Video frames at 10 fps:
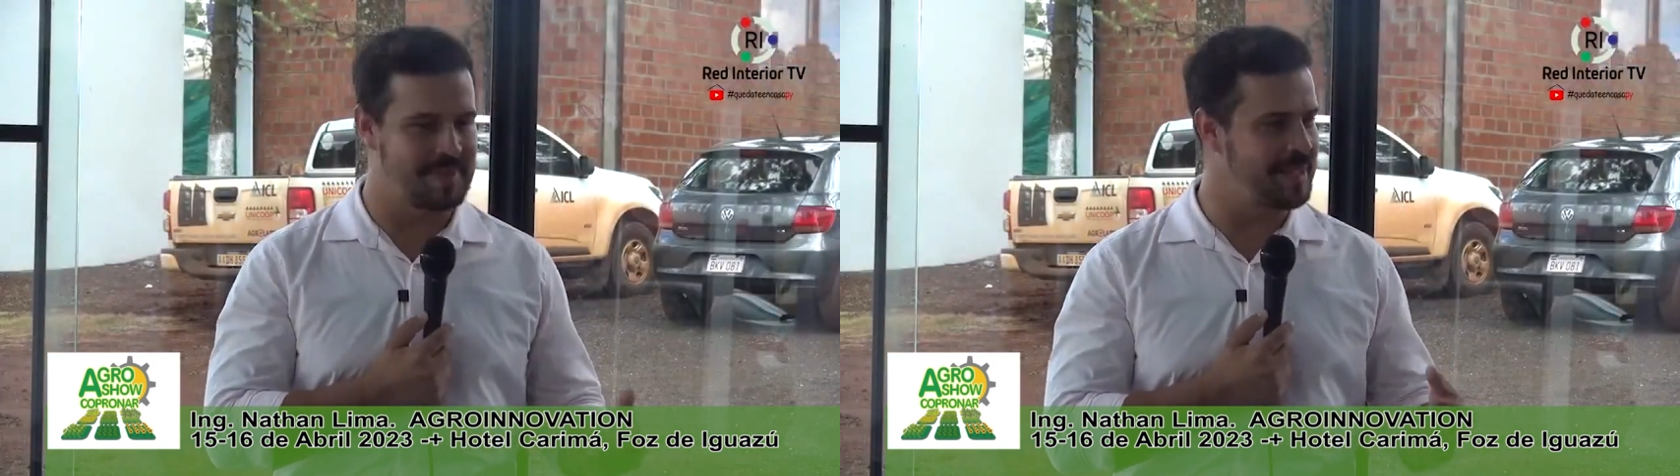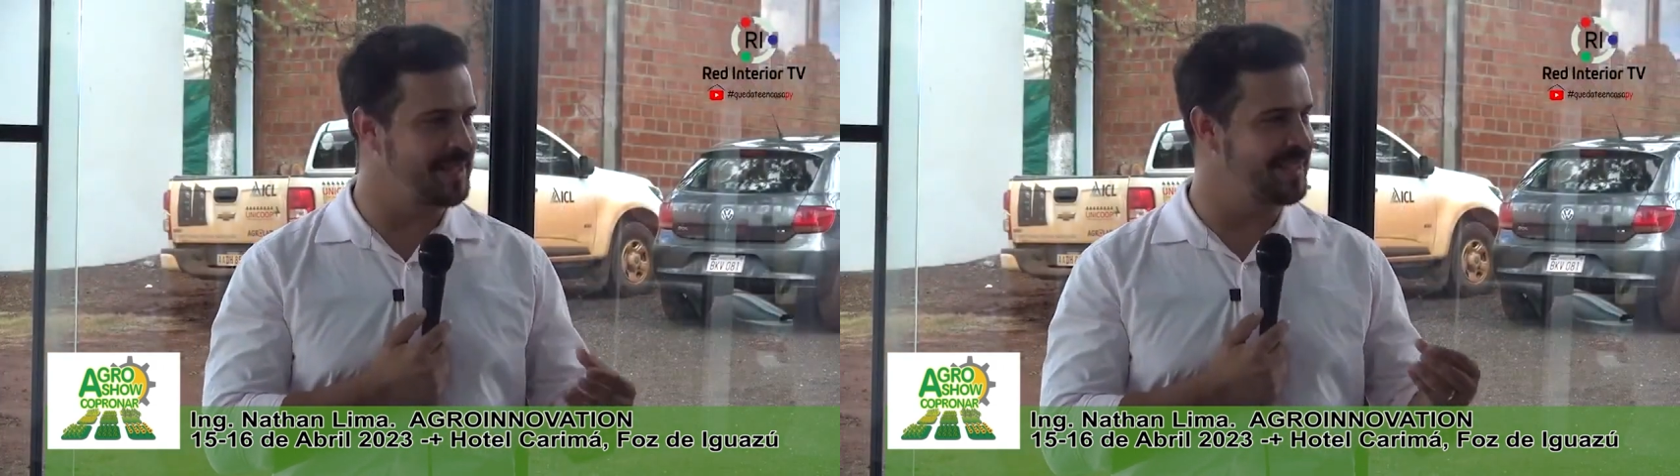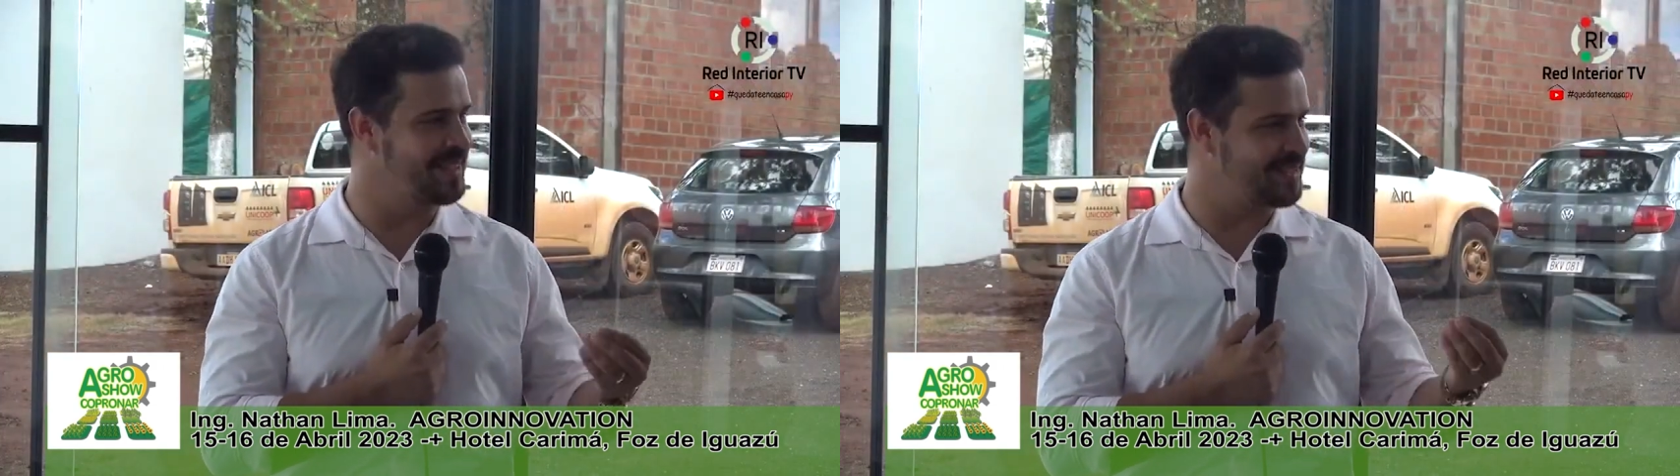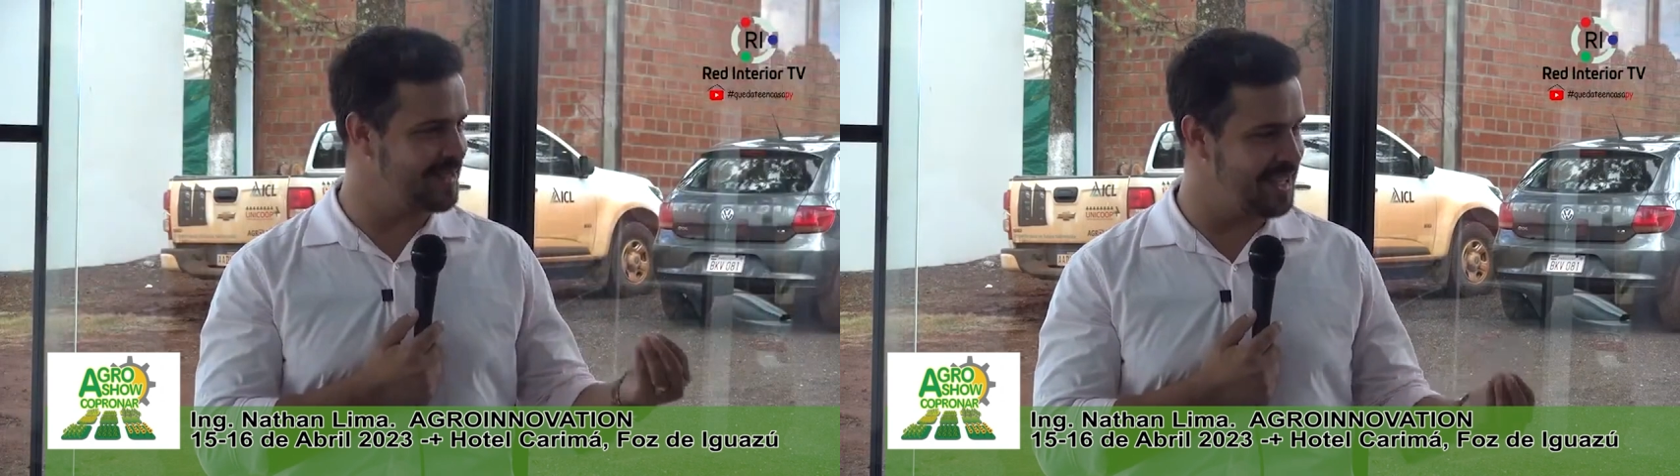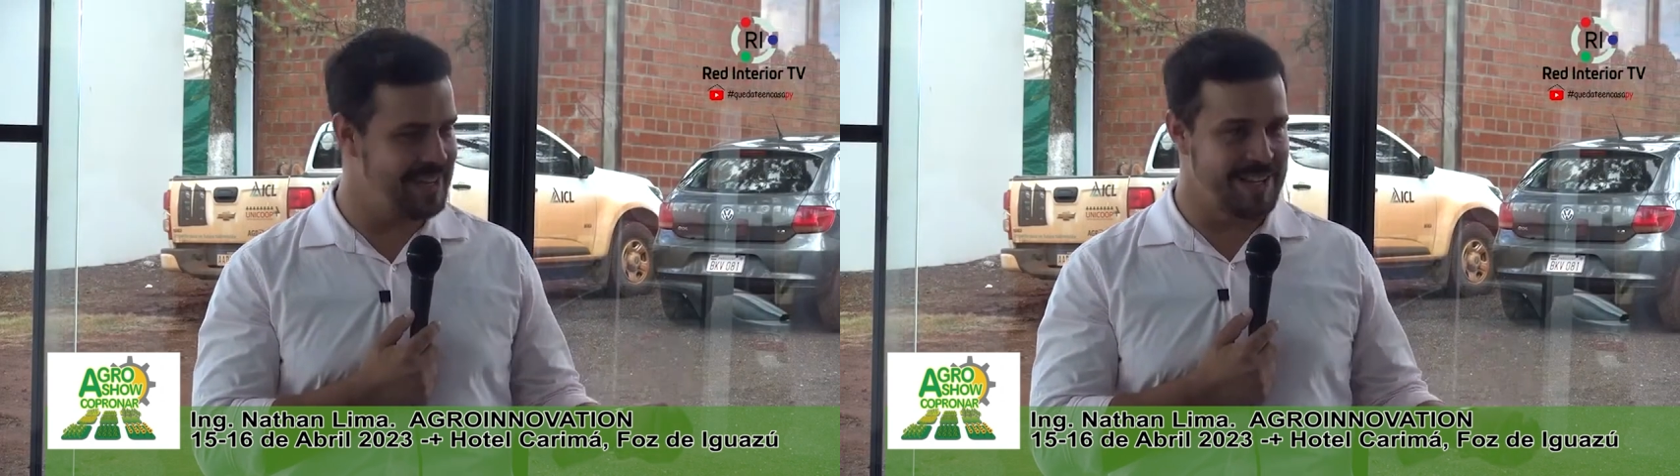E,
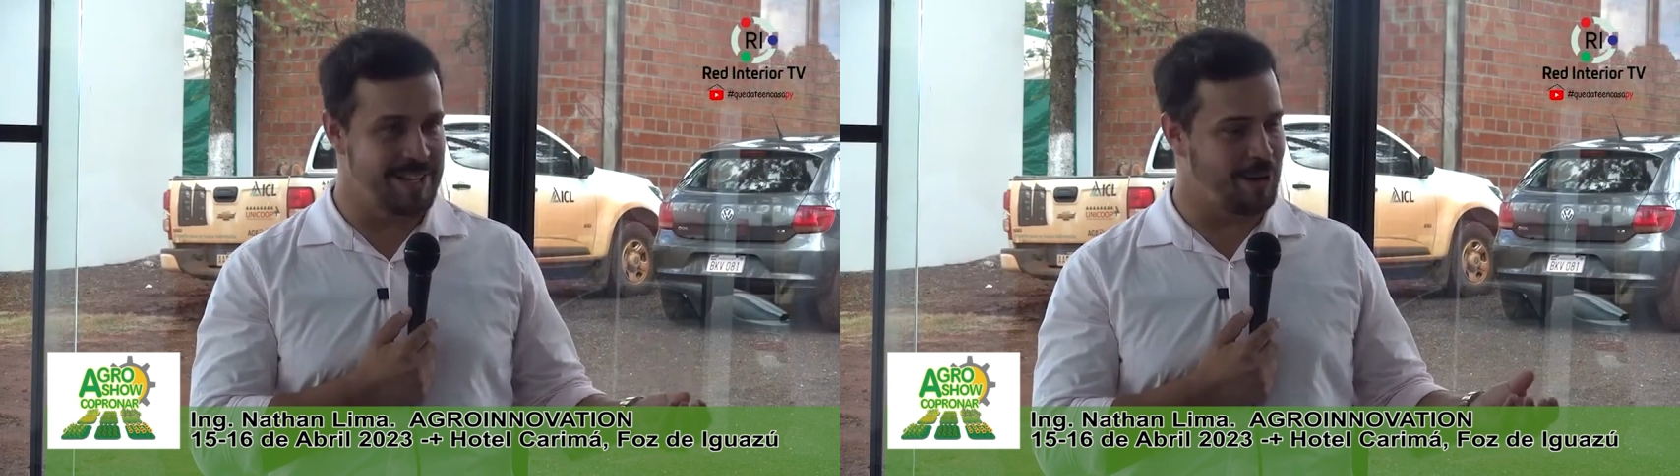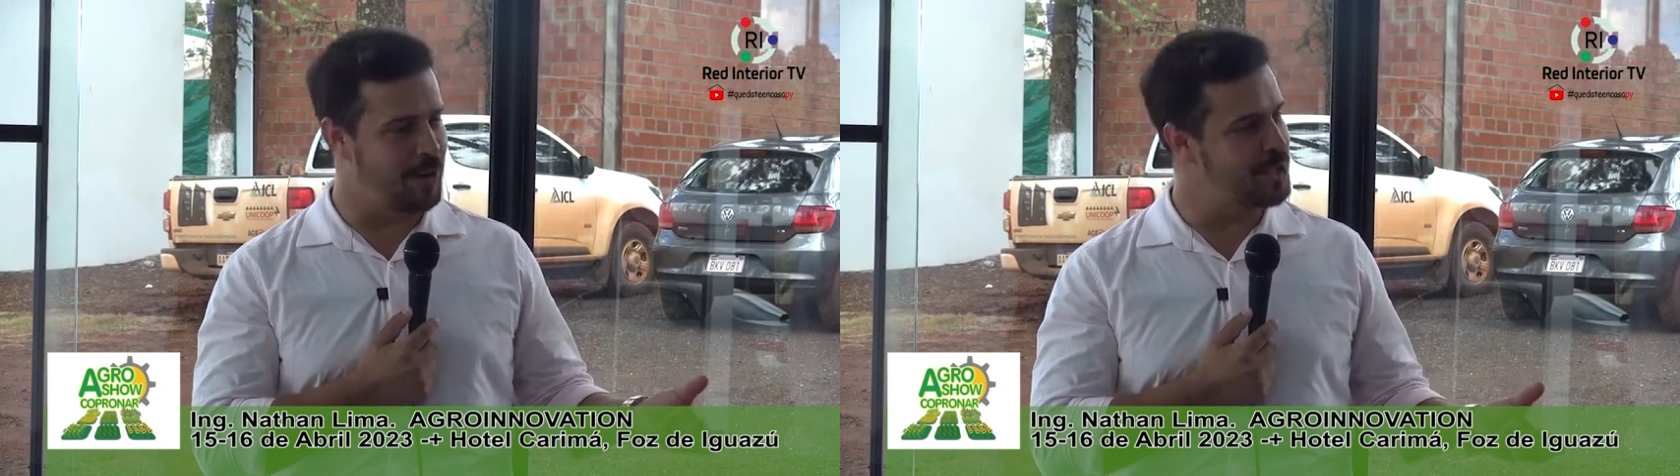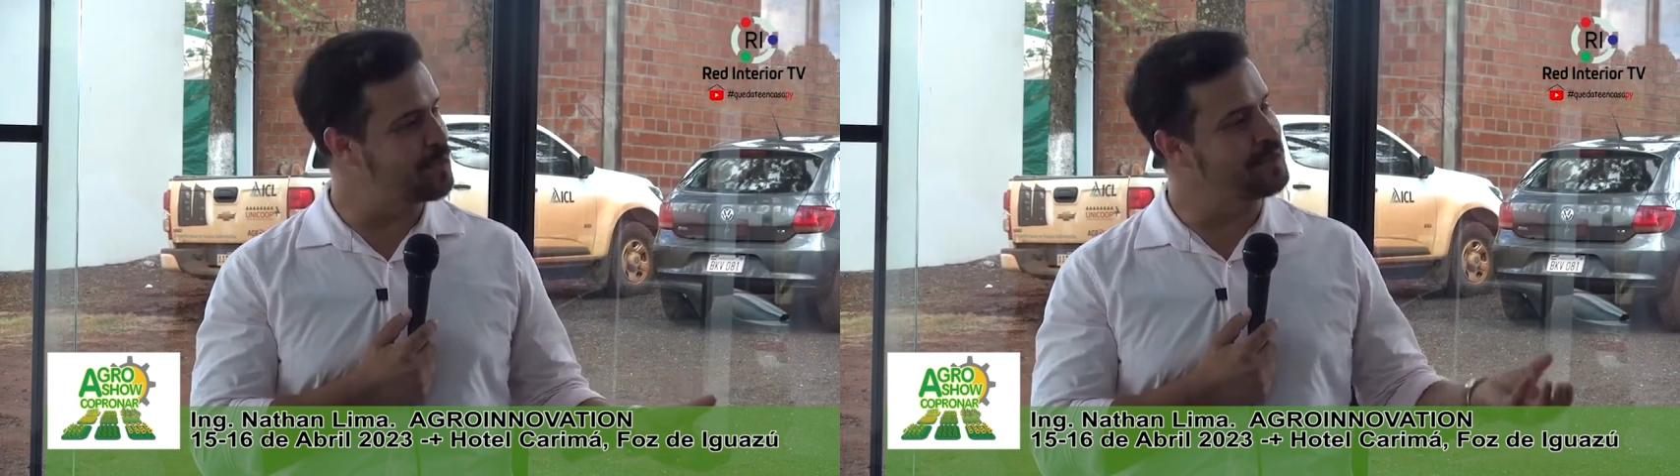né, e lógico,